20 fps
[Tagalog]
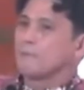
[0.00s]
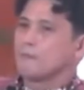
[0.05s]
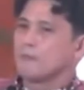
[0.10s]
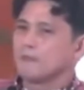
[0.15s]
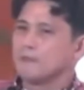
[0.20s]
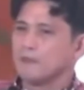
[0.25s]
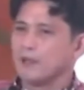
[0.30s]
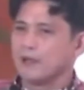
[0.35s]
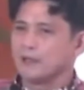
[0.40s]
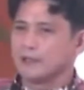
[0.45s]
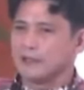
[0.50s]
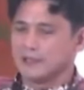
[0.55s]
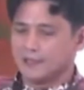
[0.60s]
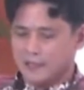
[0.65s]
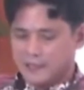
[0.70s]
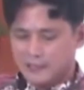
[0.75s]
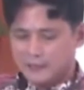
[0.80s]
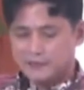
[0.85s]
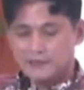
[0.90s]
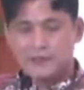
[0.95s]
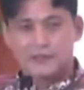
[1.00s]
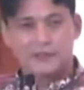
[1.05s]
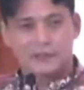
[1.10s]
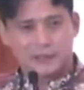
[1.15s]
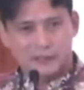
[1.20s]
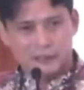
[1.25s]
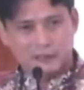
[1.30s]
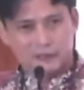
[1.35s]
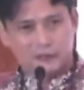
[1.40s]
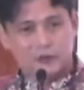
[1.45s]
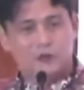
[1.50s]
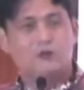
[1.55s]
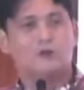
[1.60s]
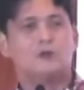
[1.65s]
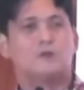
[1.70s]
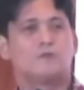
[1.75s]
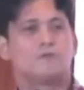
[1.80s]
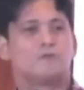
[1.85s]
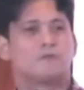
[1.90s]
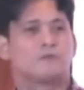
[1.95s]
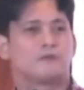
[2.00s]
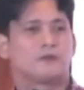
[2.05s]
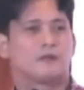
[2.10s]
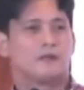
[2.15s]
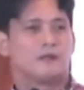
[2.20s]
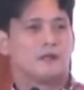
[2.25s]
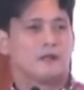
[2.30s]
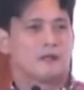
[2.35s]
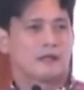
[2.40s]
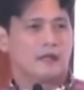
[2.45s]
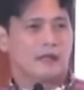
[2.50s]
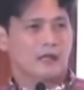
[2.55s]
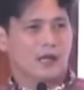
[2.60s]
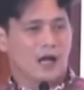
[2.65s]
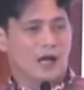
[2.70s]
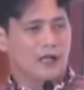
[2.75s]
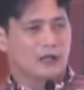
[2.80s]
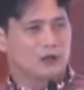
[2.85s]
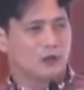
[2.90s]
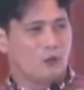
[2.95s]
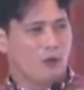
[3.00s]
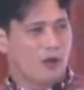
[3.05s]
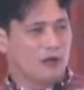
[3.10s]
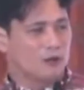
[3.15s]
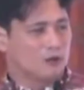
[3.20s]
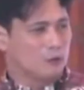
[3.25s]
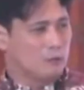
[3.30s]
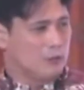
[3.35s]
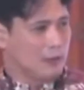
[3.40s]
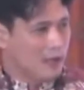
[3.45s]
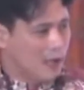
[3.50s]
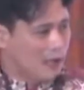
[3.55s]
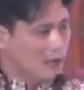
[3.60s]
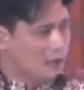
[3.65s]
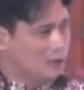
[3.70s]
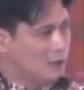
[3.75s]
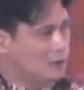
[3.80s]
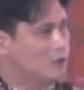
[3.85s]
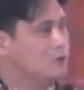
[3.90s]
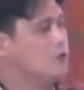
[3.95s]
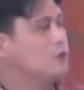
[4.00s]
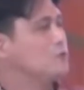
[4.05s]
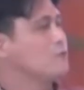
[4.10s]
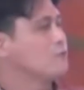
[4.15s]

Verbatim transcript: ng Iglesia ni Kristo, kay Ka Eduardo Manalo,